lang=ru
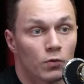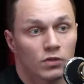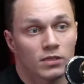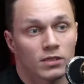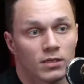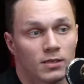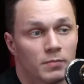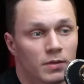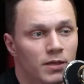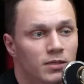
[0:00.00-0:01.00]
просто,
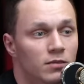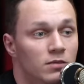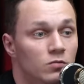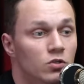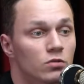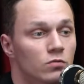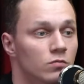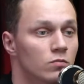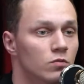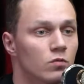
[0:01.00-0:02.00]
понимаете, ш,
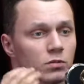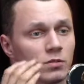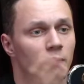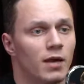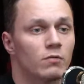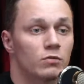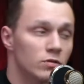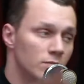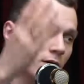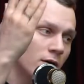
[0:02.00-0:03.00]
ну у тебя, вот у
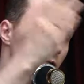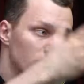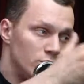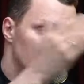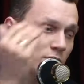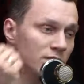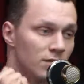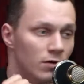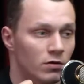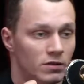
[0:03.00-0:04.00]
тебя и у
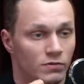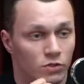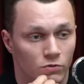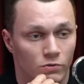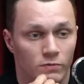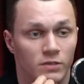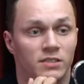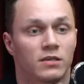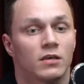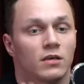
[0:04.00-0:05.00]
Чибиса, я вас вижу, что у
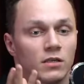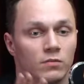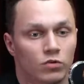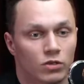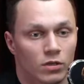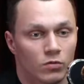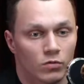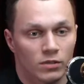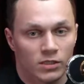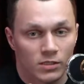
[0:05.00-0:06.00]
вас немножко
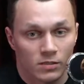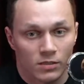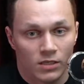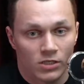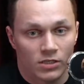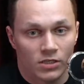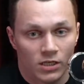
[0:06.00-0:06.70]
такое, знаешь, отношение к